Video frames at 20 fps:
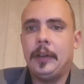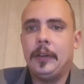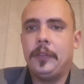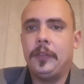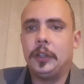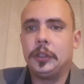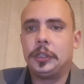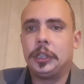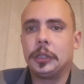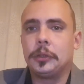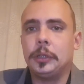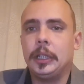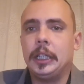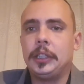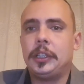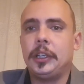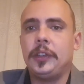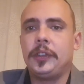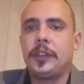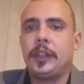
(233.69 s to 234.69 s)
w Osieku
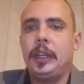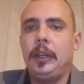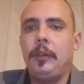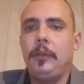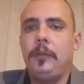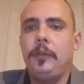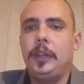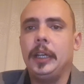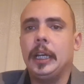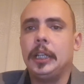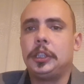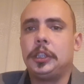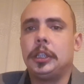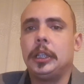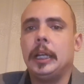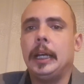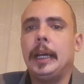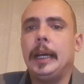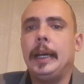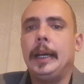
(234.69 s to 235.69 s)
Jasielskim, w
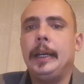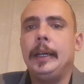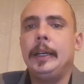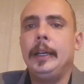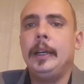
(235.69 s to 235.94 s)
Jaśle,